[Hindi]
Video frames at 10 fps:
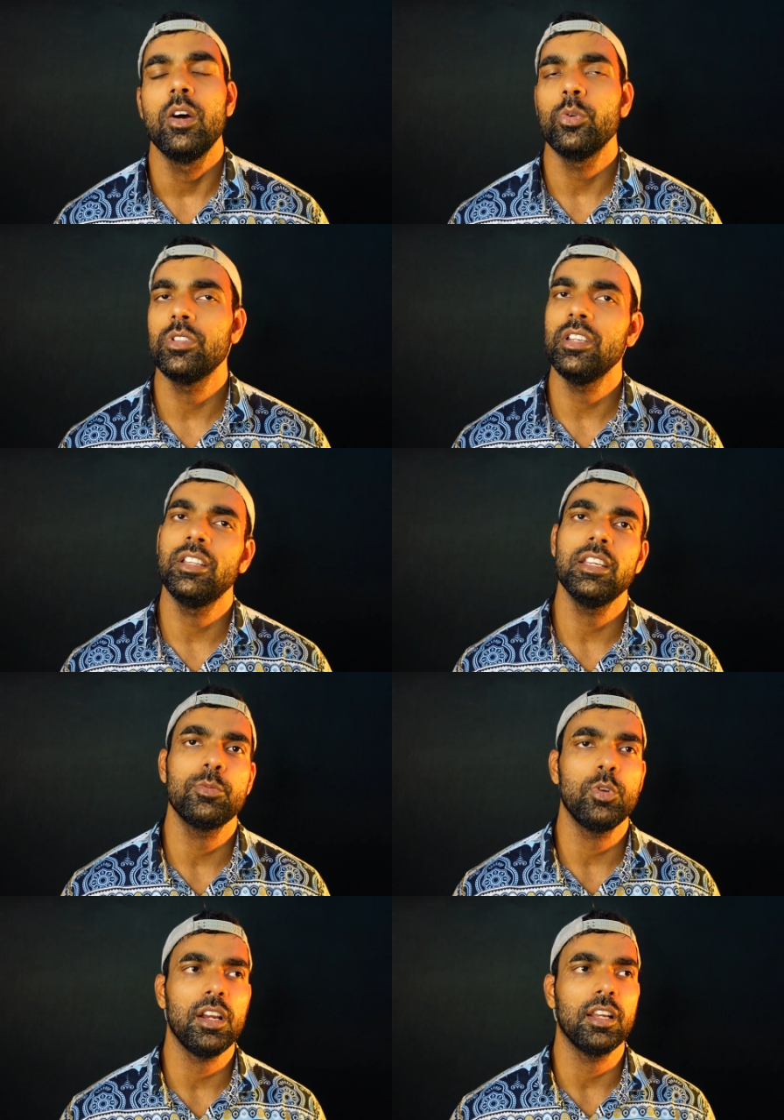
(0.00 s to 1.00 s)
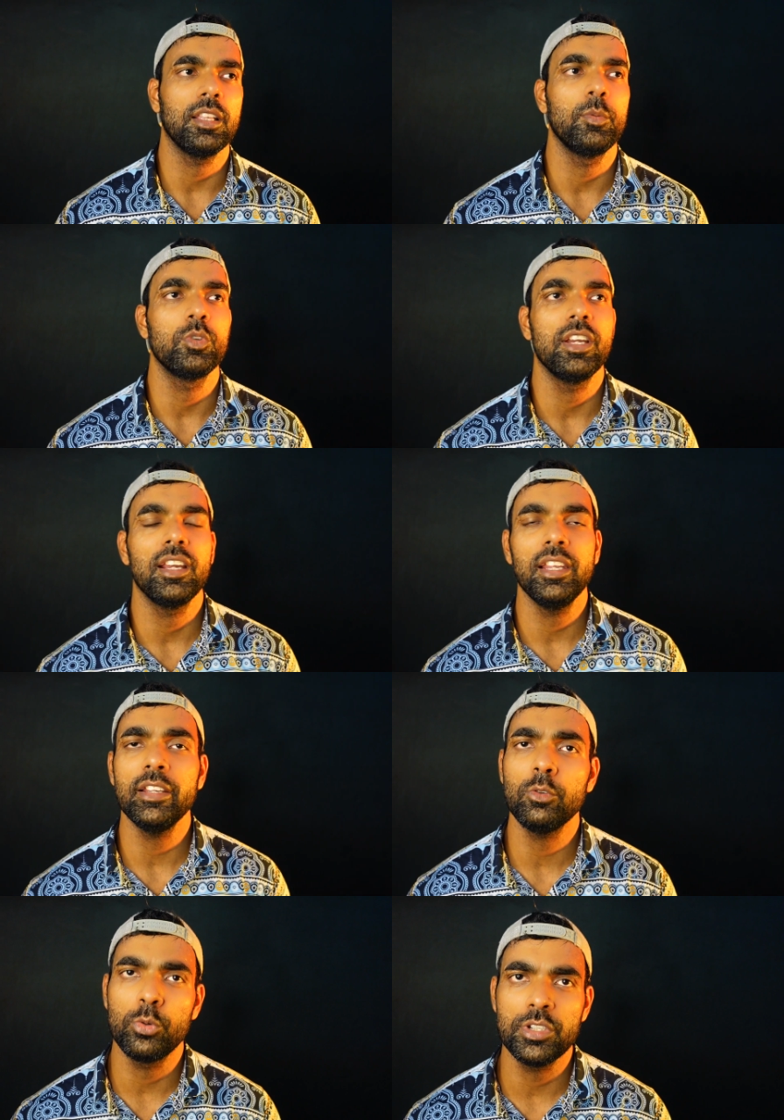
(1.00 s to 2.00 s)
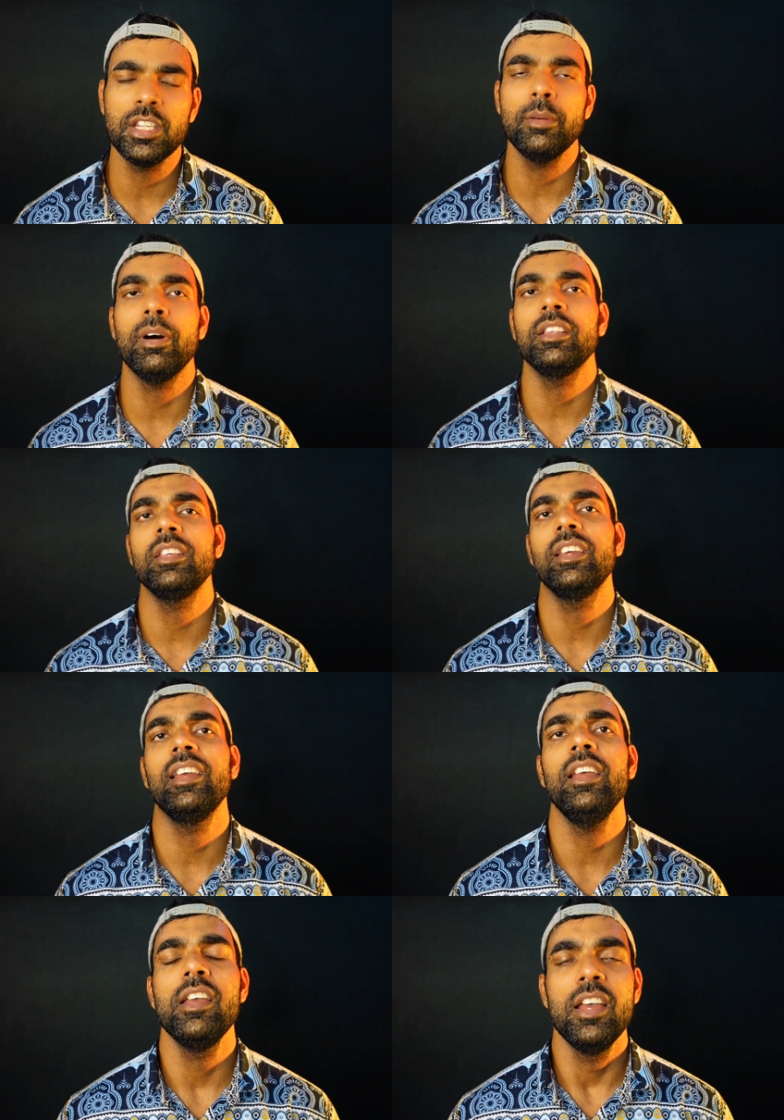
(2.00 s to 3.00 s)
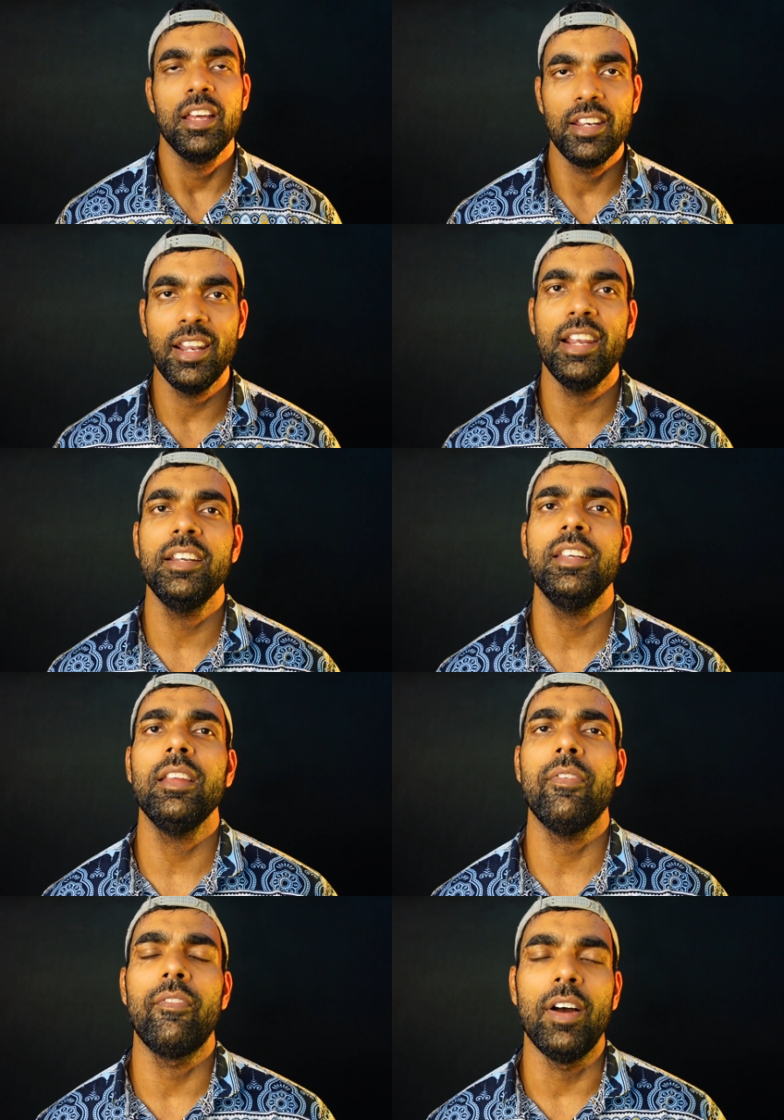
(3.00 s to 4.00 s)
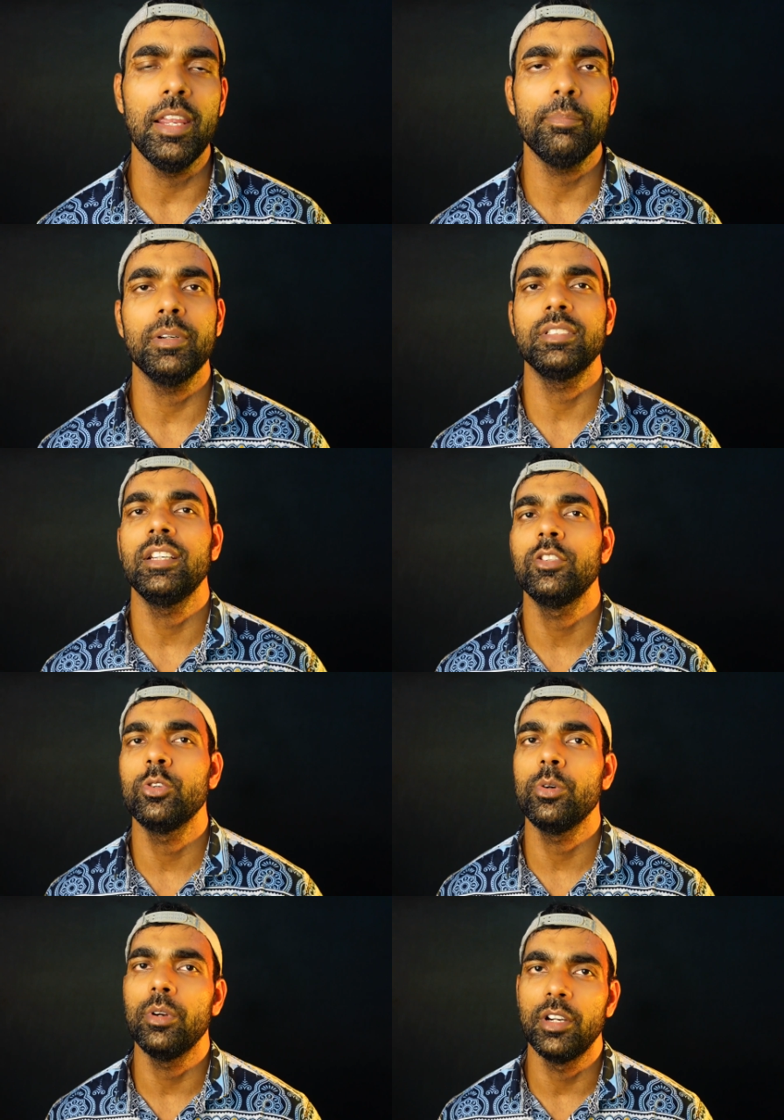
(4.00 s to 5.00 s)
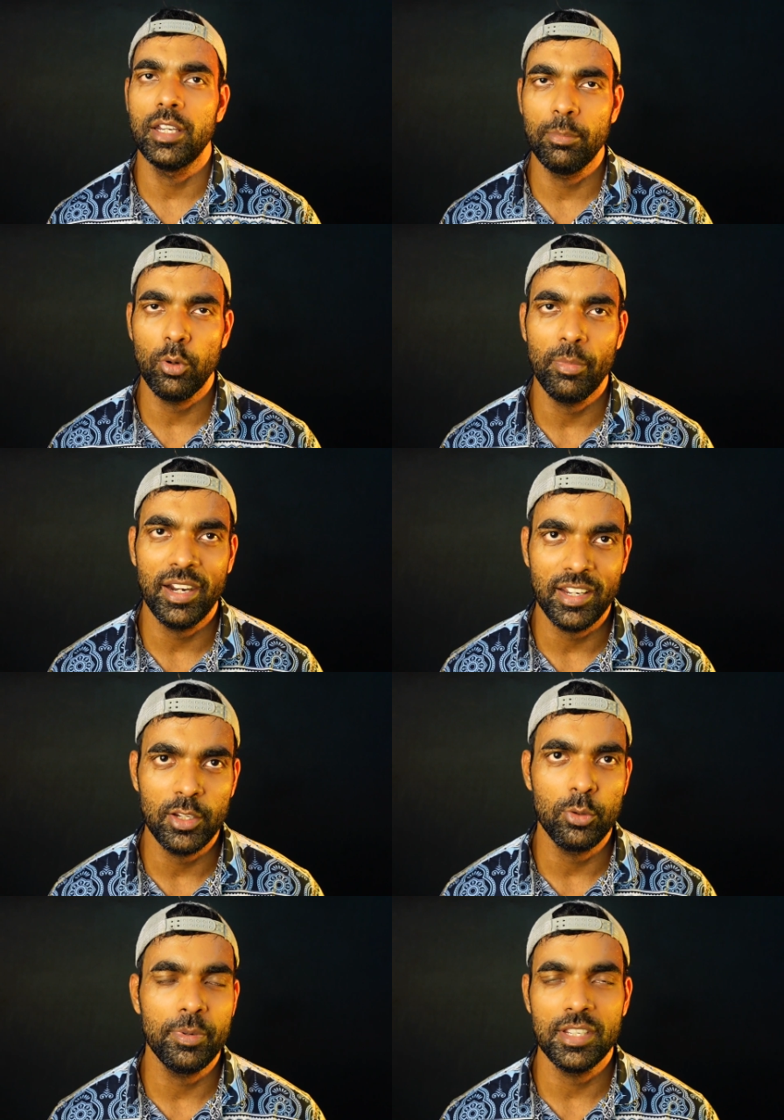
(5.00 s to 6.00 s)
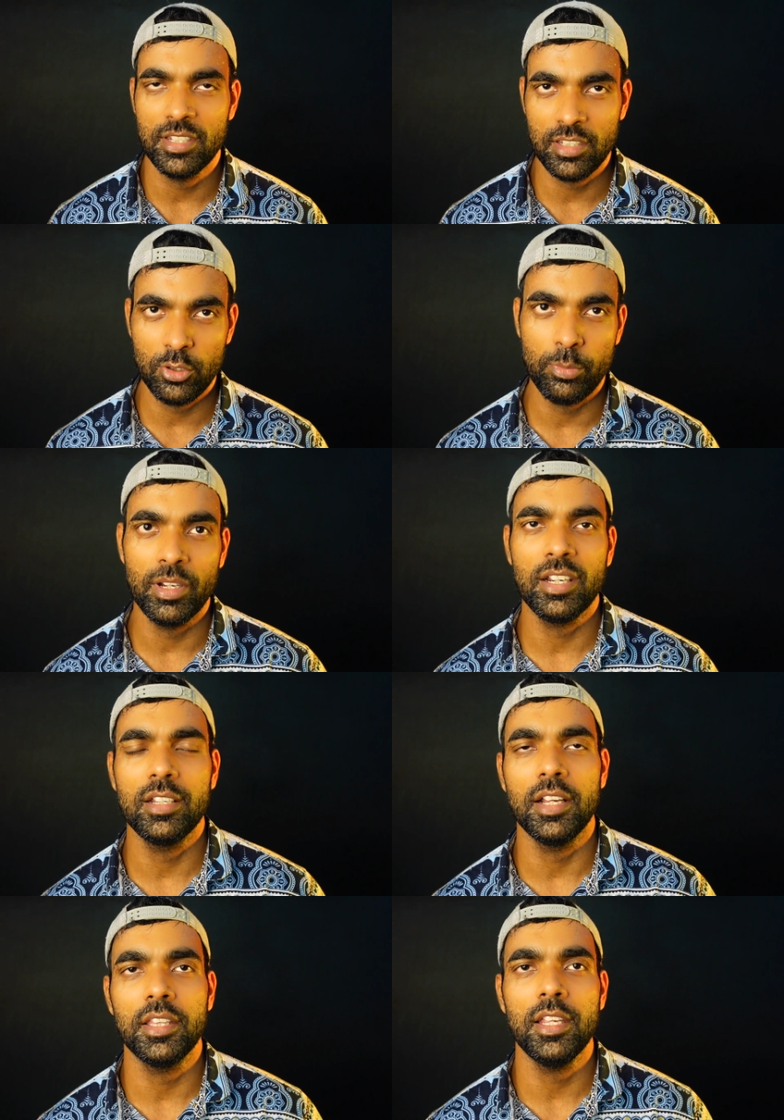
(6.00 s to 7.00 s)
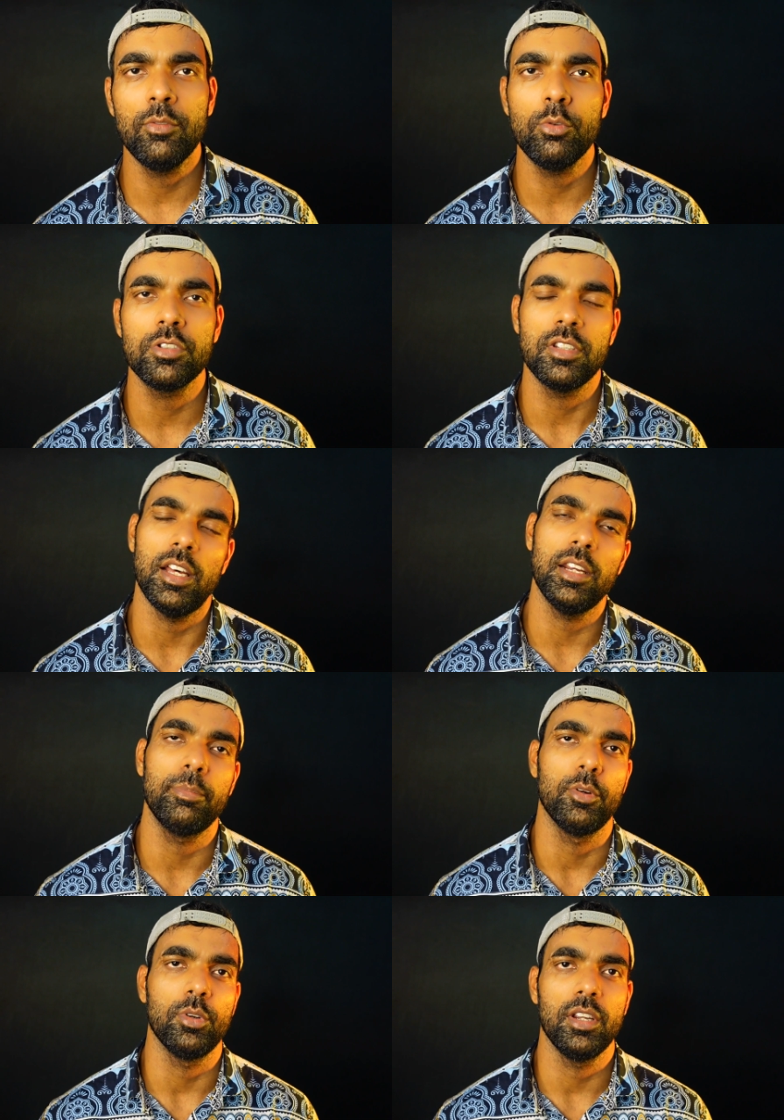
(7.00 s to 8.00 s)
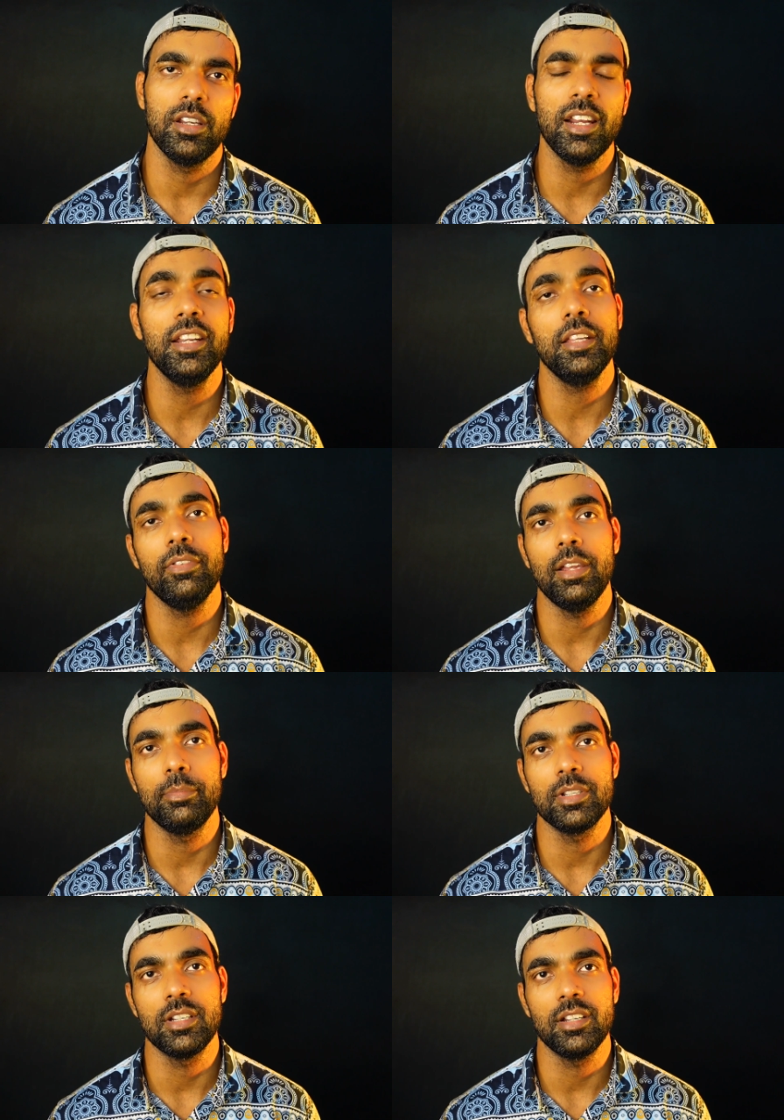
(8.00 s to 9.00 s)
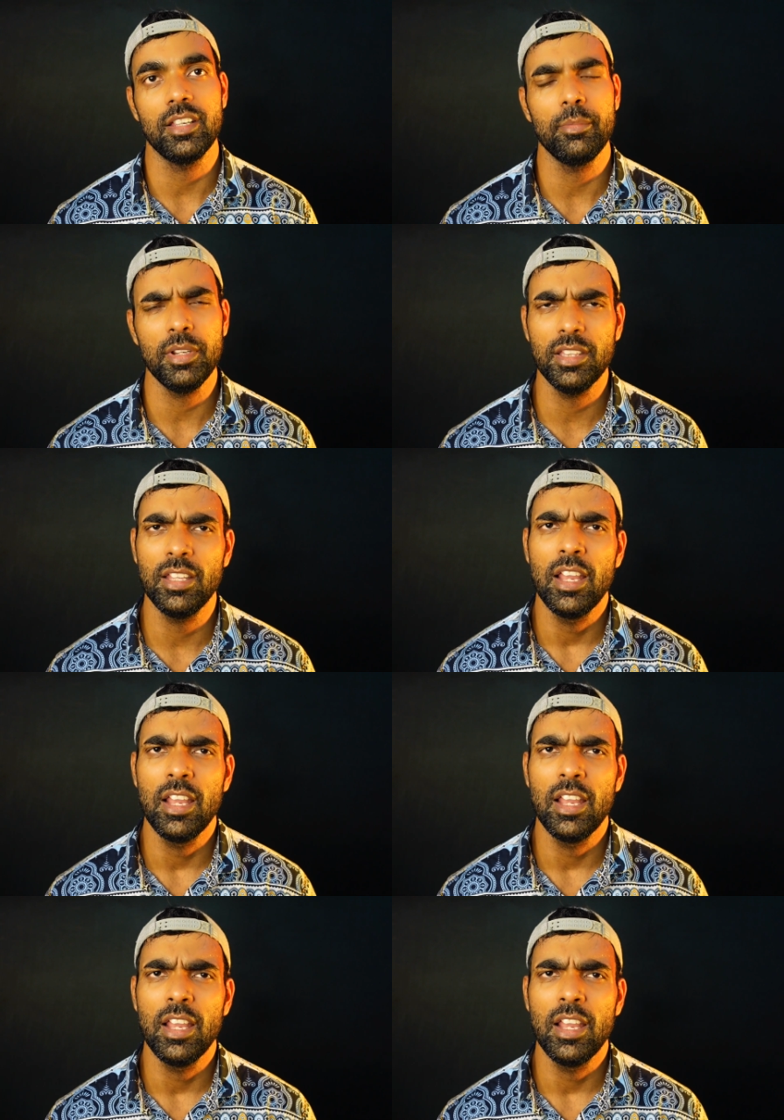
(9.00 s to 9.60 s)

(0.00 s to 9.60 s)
उस दिन देश पूरा ख़त्म हो जाएगा लेकिन खुशी की बात यह है 95 परसेंट जो डिप्लोमेट हैं यूपीएससी से जो बन के जाते हैं वो सारे प्योर हैं 95 परसेंट ये हमने